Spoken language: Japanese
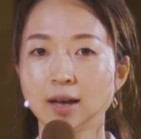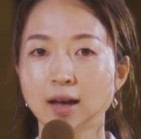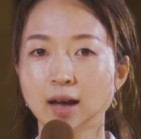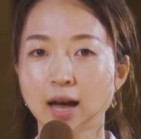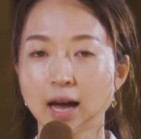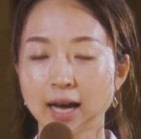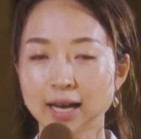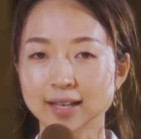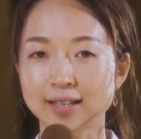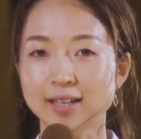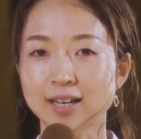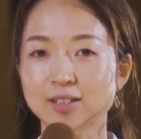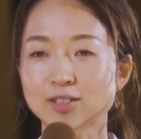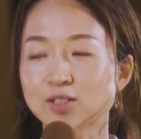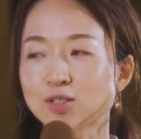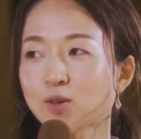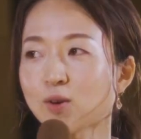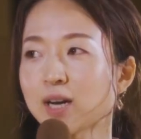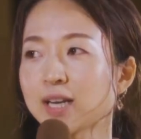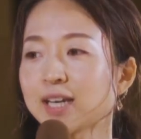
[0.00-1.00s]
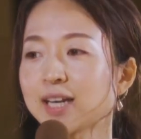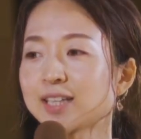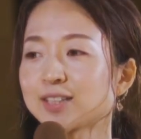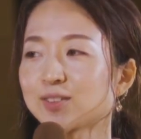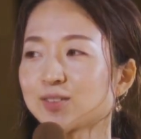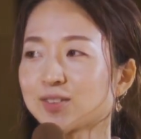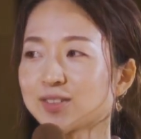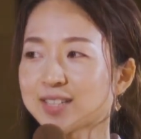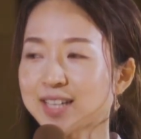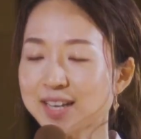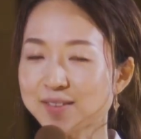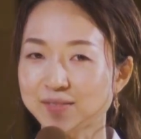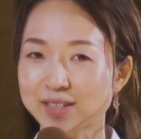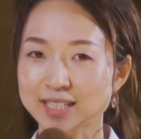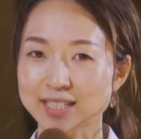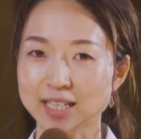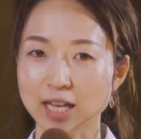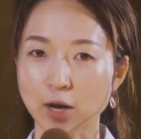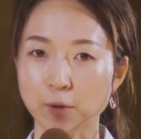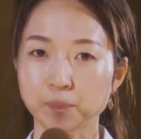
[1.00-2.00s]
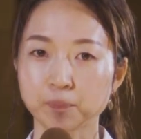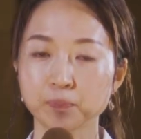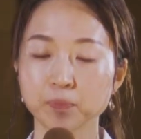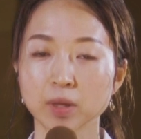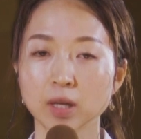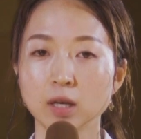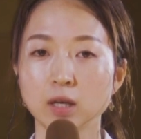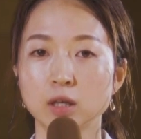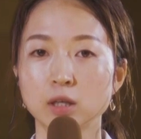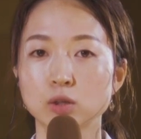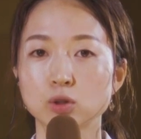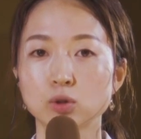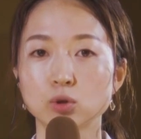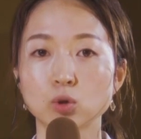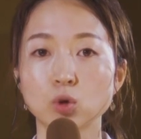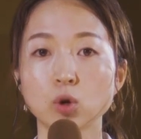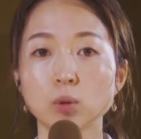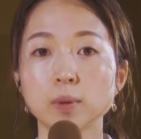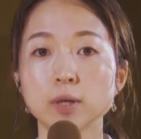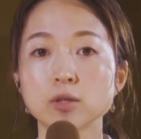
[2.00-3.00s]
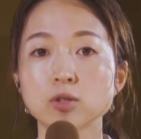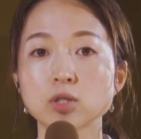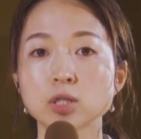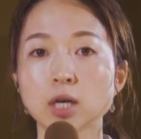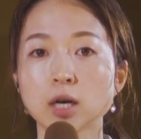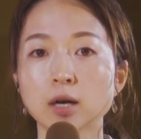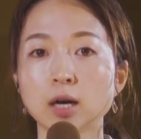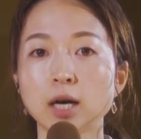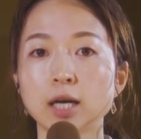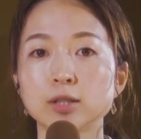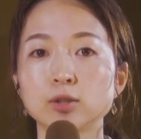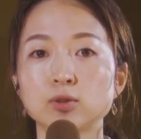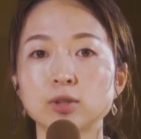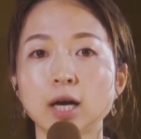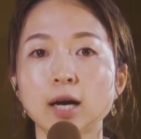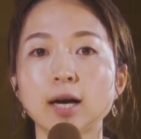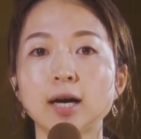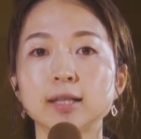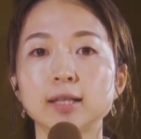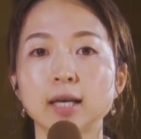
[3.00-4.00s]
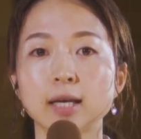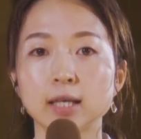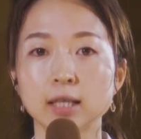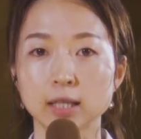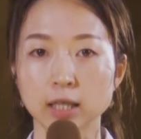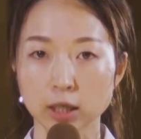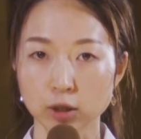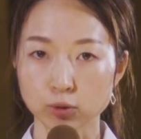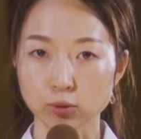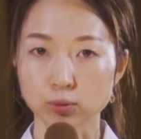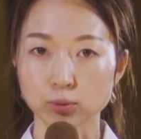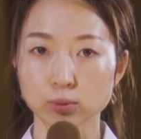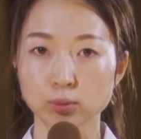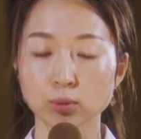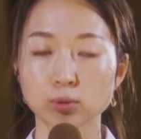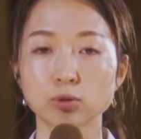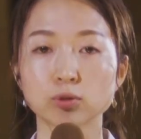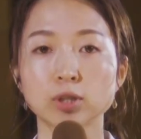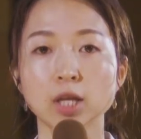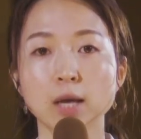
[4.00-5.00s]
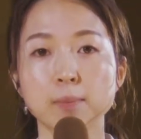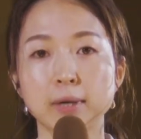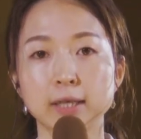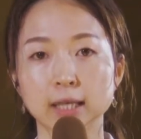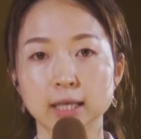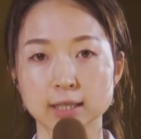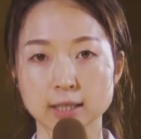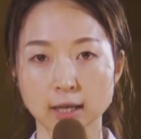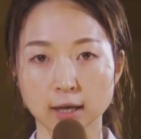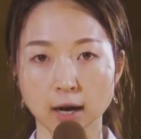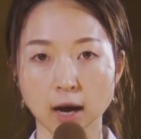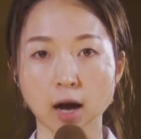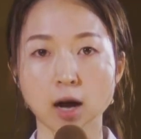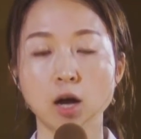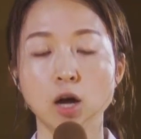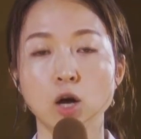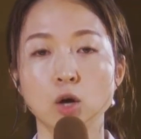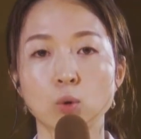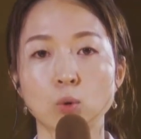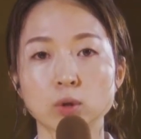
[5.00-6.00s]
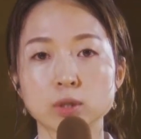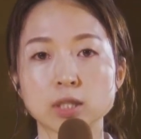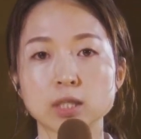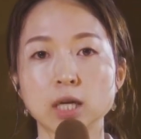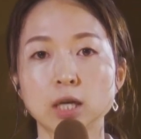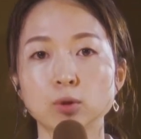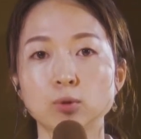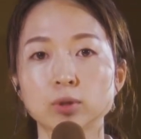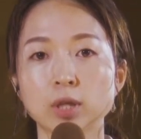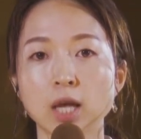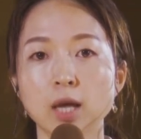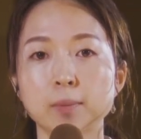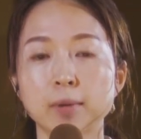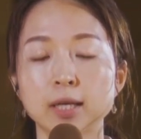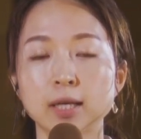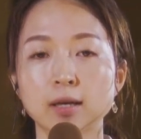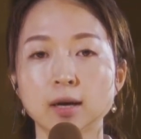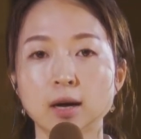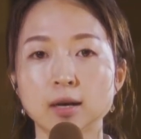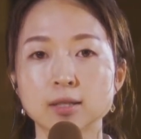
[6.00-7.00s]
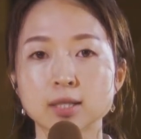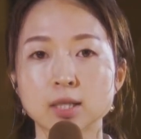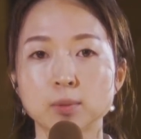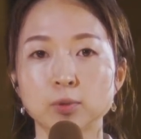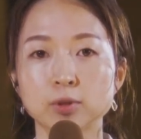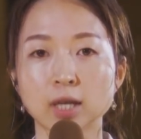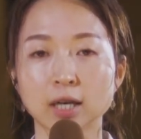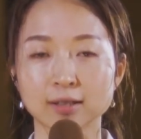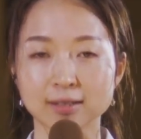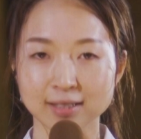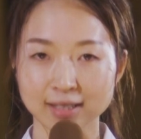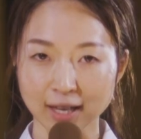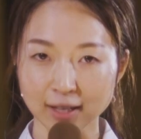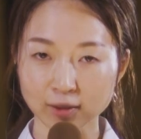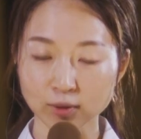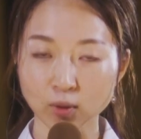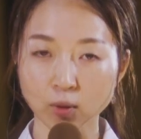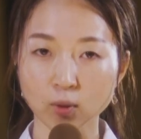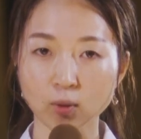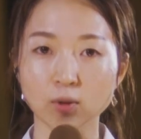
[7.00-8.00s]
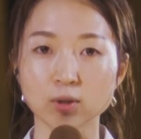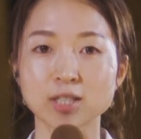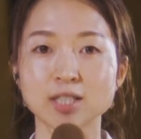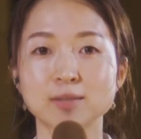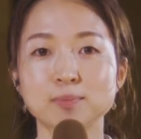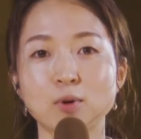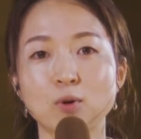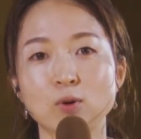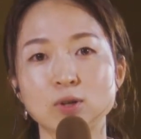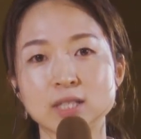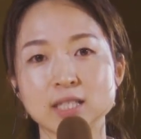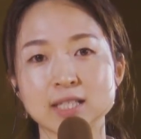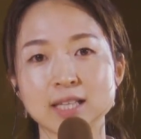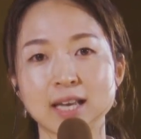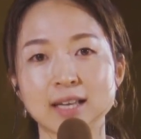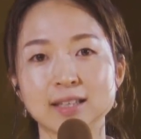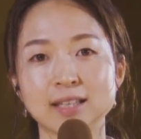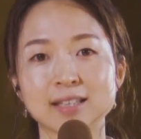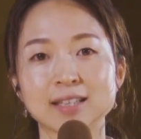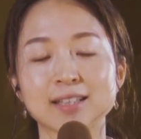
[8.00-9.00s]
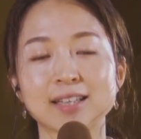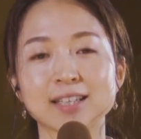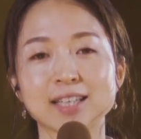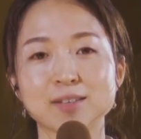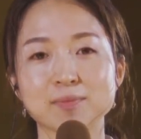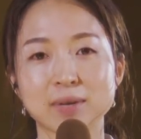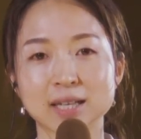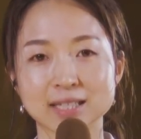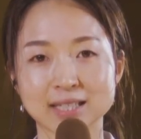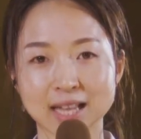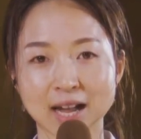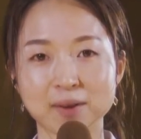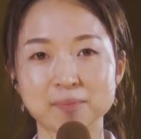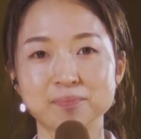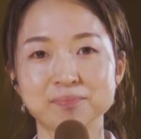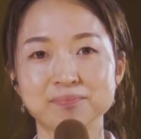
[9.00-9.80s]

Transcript: はい、学長ありがとうございました。グローバル社会の中で生きるというテーマでしたが、こちらのテーマに関してもたくさんのご質問を事前にいただきました。